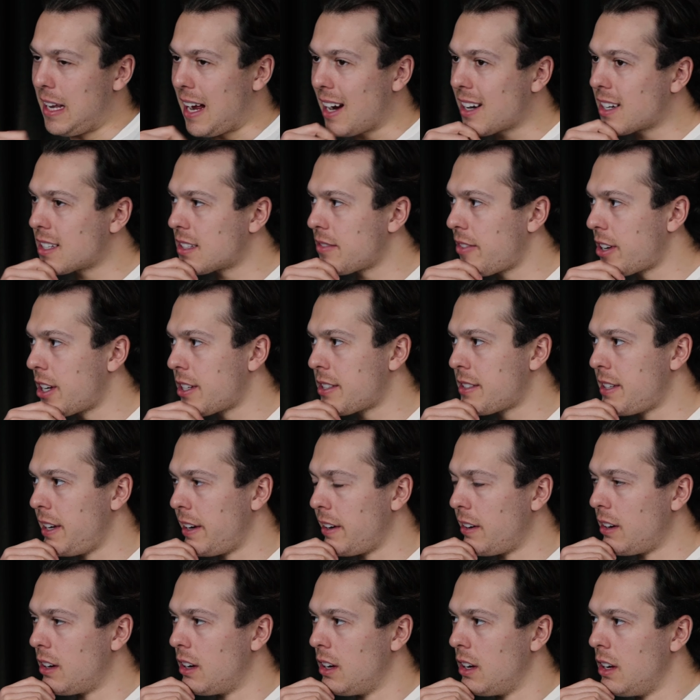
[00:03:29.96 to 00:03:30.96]
Lachs war das
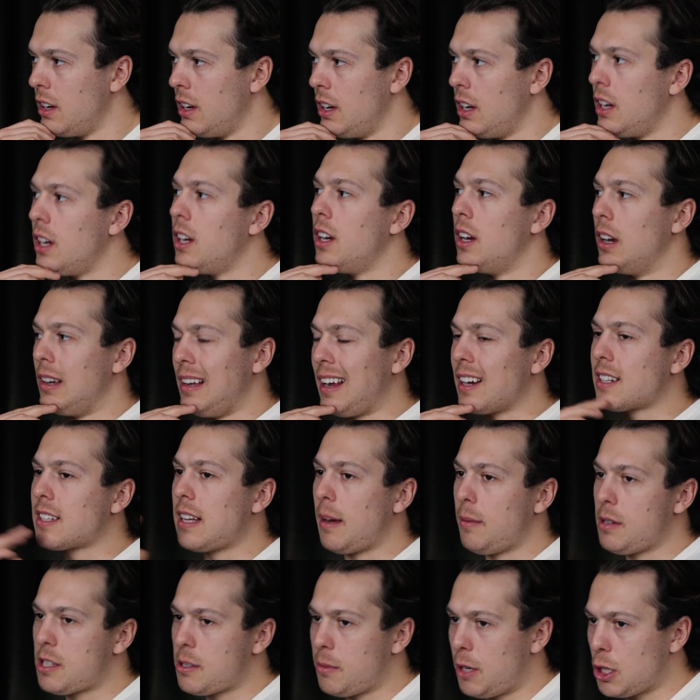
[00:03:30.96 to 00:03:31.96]
Ding. Ja, Lachs. Lachs
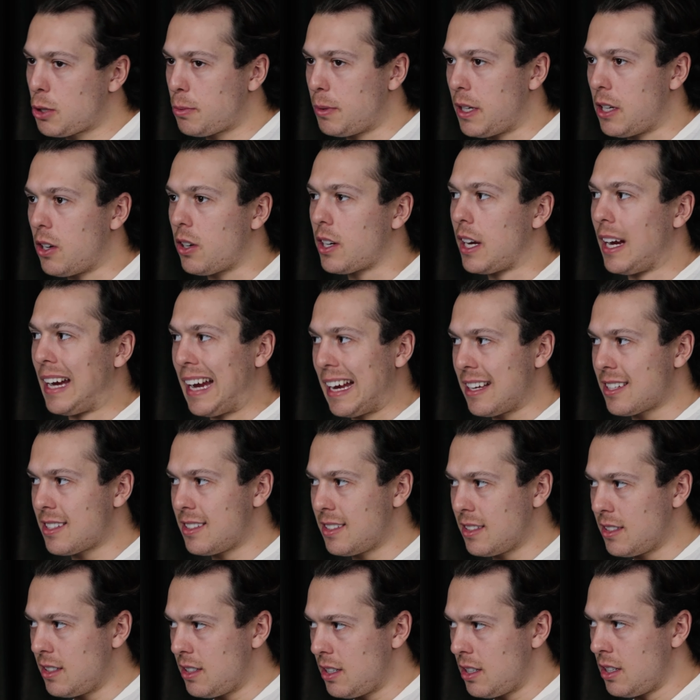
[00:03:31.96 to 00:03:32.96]
habe ich zum Beispiel noch
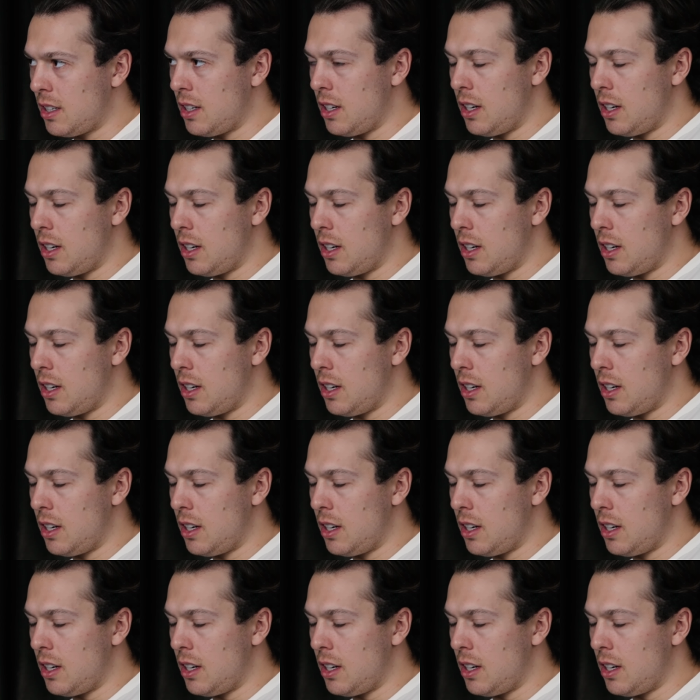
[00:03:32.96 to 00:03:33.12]
gegessen.